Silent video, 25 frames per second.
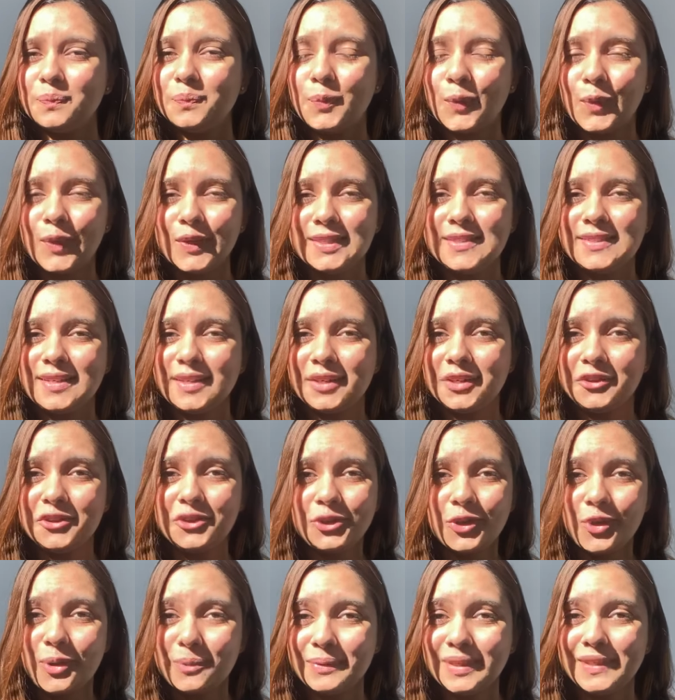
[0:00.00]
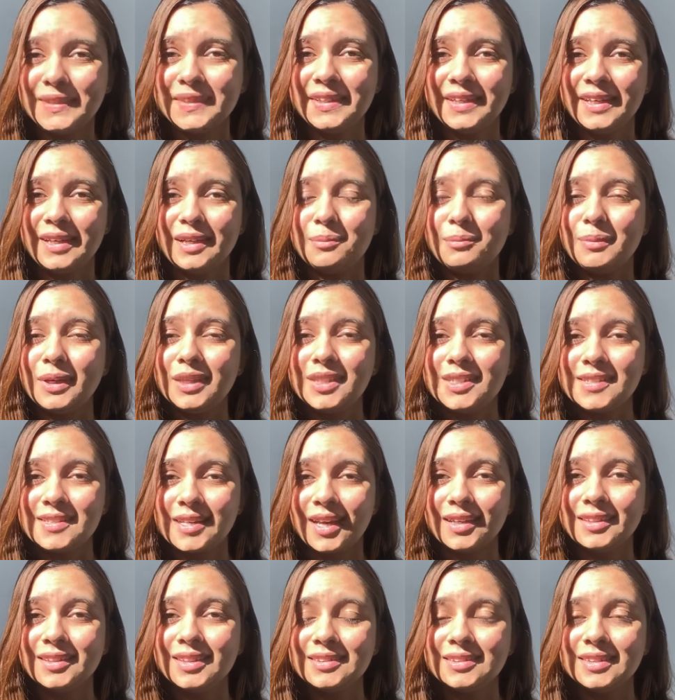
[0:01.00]
बहुत सारा ट्रॉमा दिया है बट
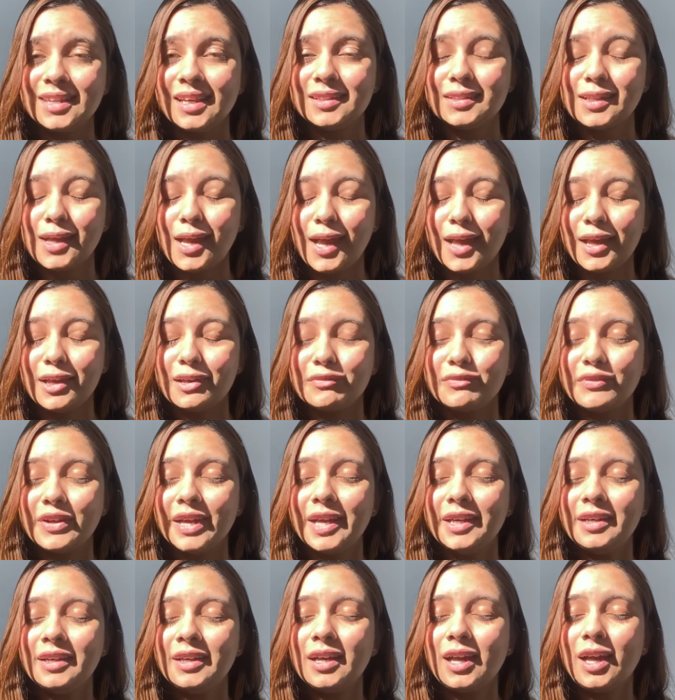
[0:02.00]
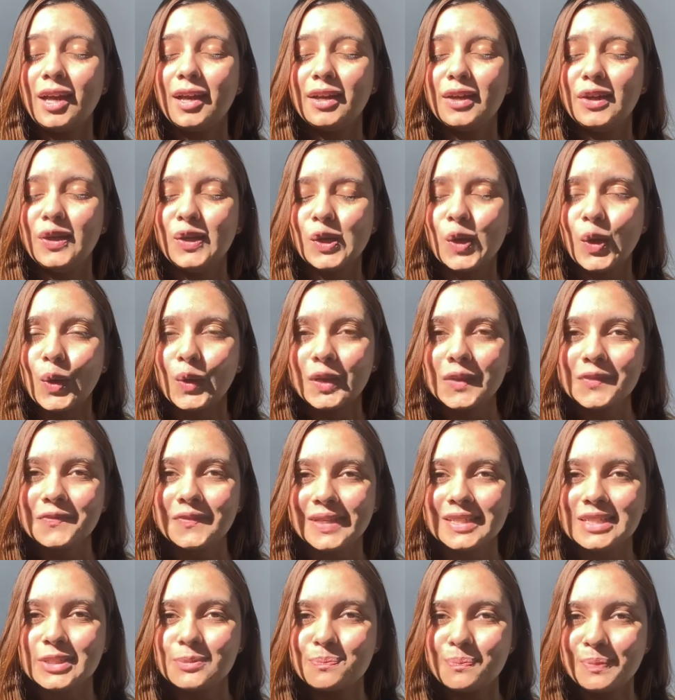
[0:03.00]
साथ ही साथ आई हैव गेन अ लॉट
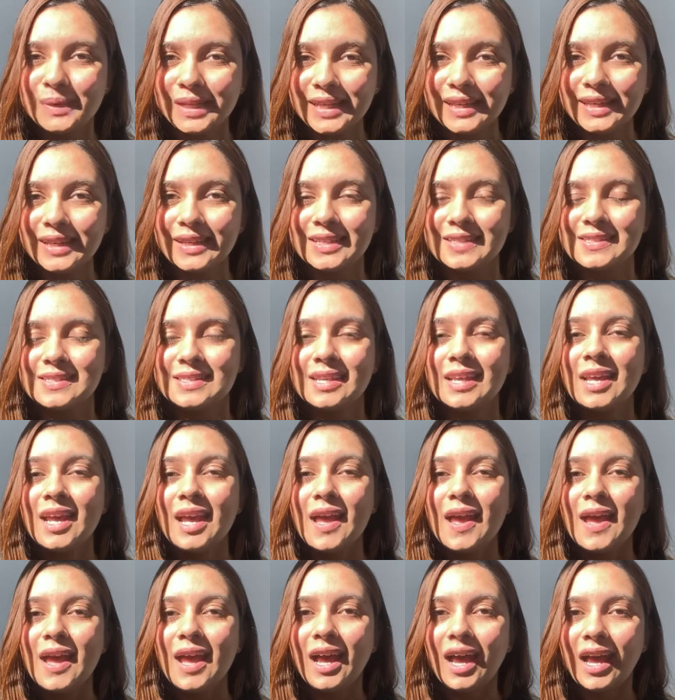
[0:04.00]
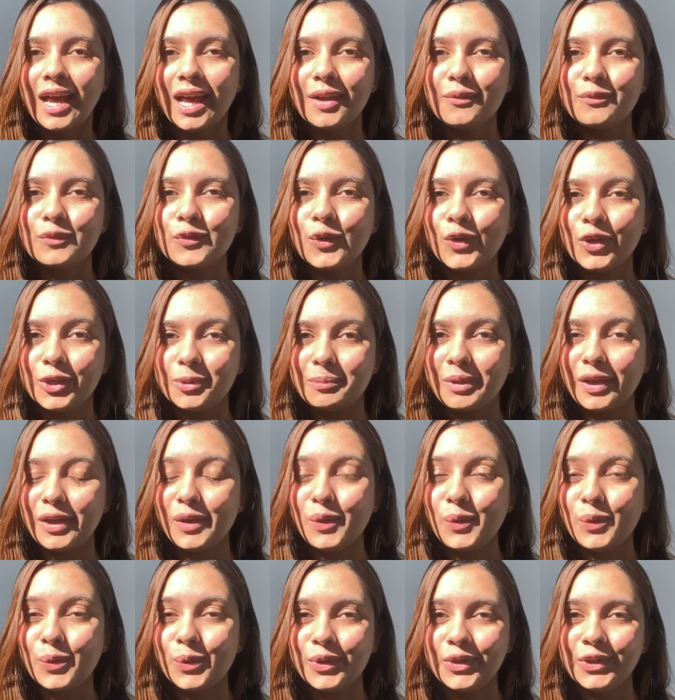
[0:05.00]
ऑफ एक्सपीरियंस I've got my
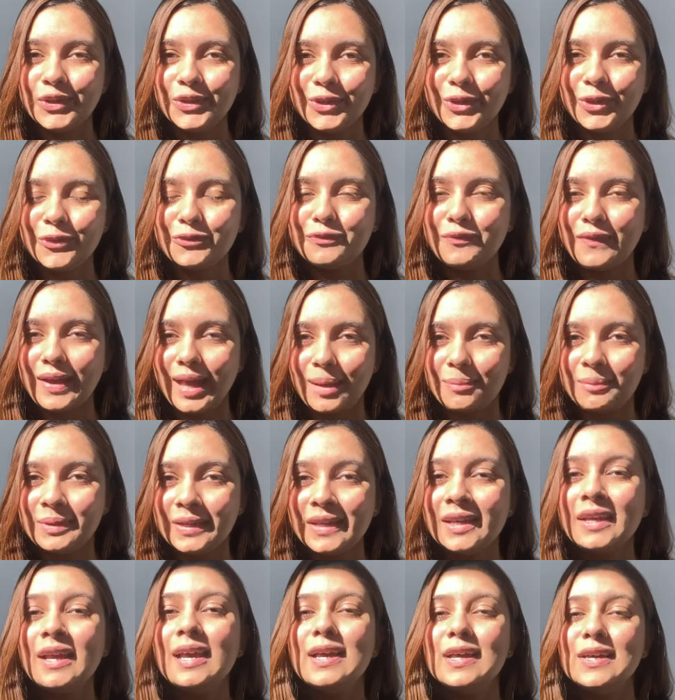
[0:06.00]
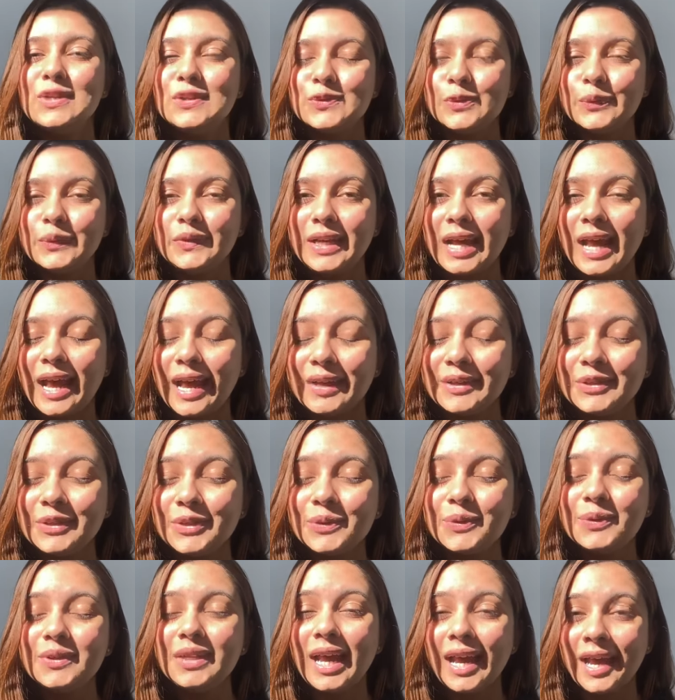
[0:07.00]
whole YouTube family. So thank
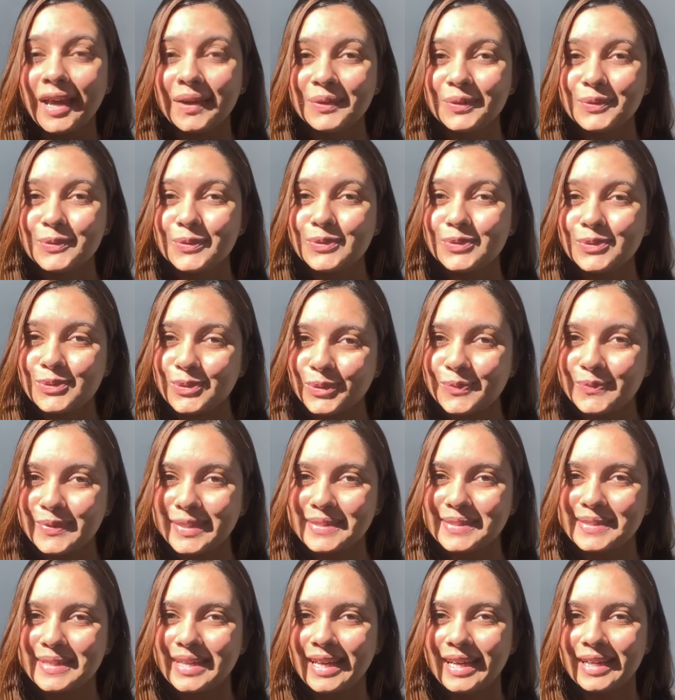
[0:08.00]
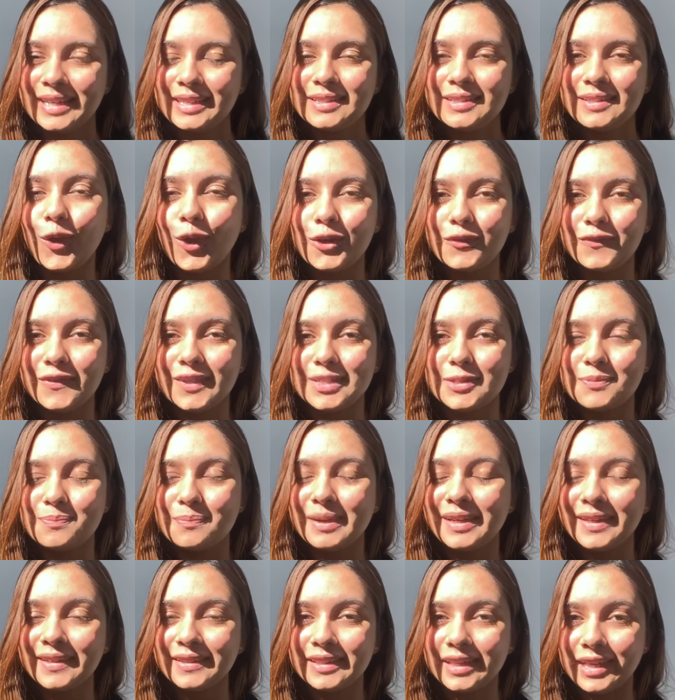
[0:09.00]
you, thank you so much guys. Always
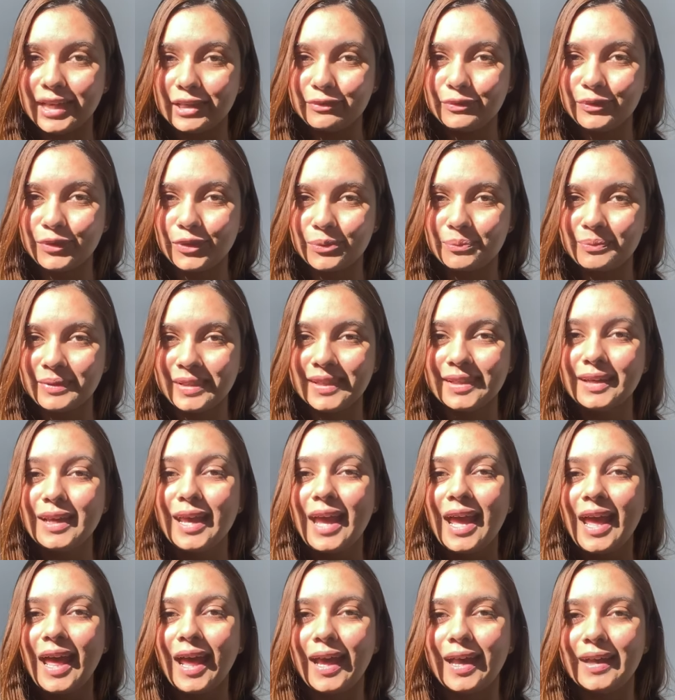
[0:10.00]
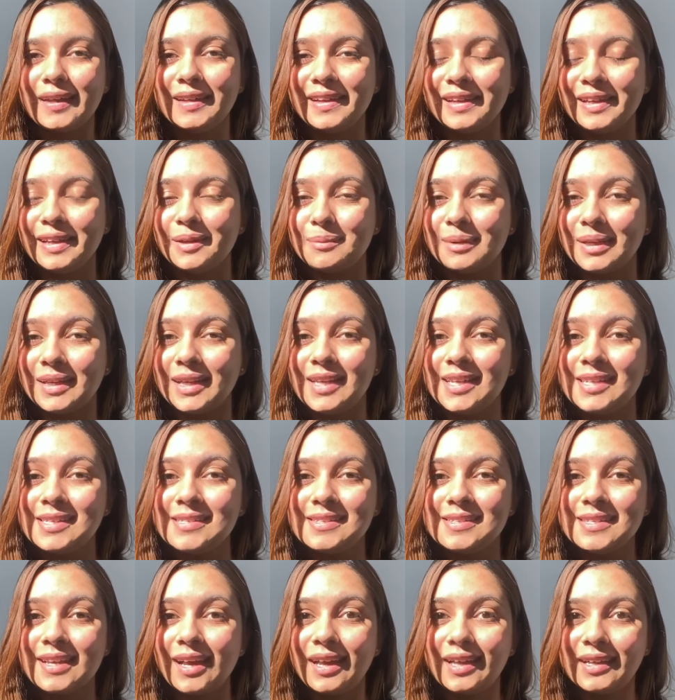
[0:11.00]
being there for me. And ये हमारा
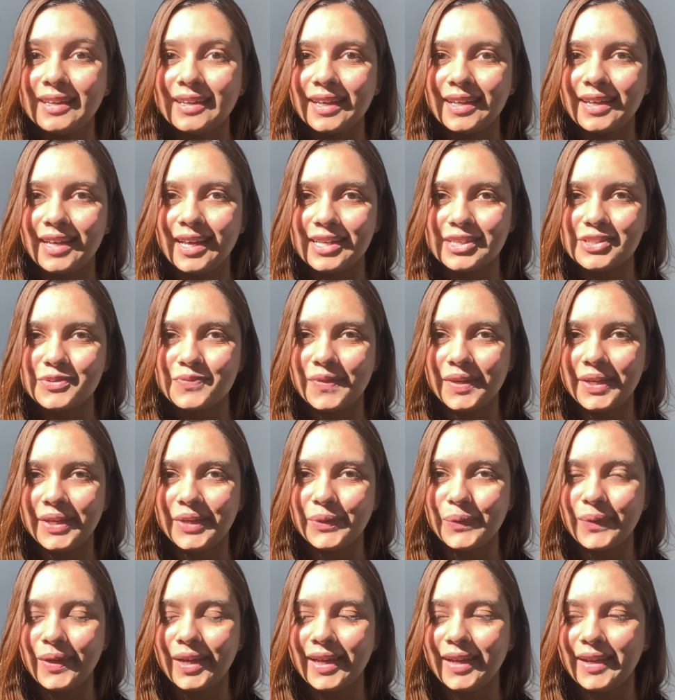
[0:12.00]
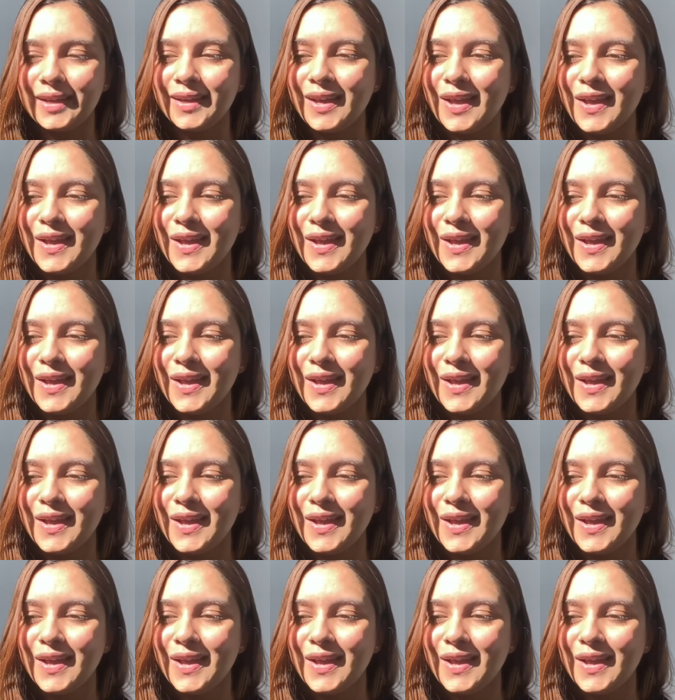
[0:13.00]
इस साल का last video है.